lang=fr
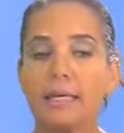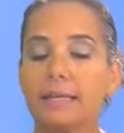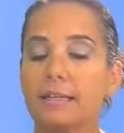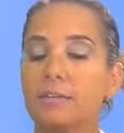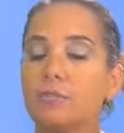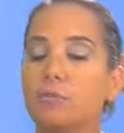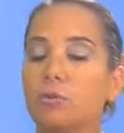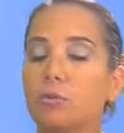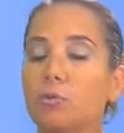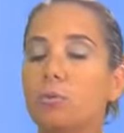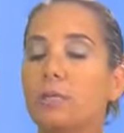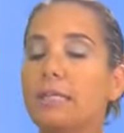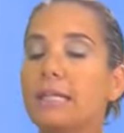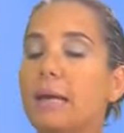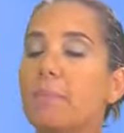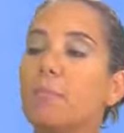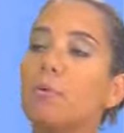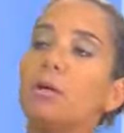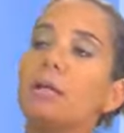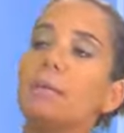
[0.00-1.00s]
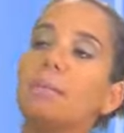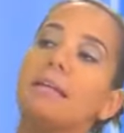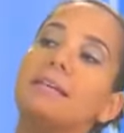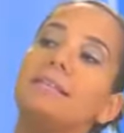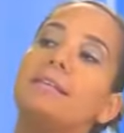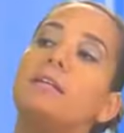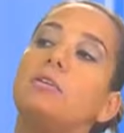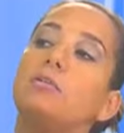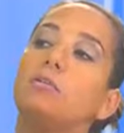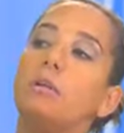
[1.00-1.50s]
qui est celui de la
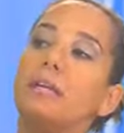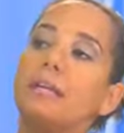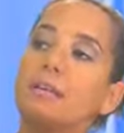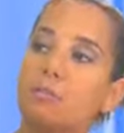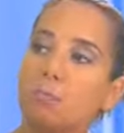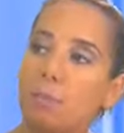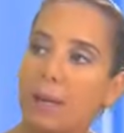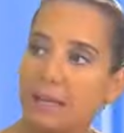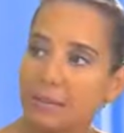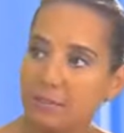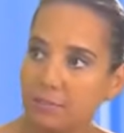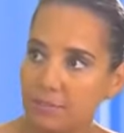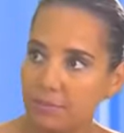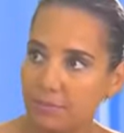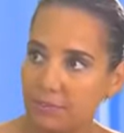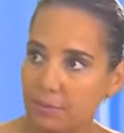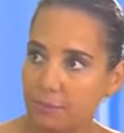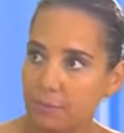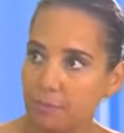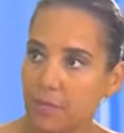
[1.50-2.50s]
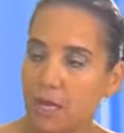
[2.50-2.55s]
problématique de l'expertise.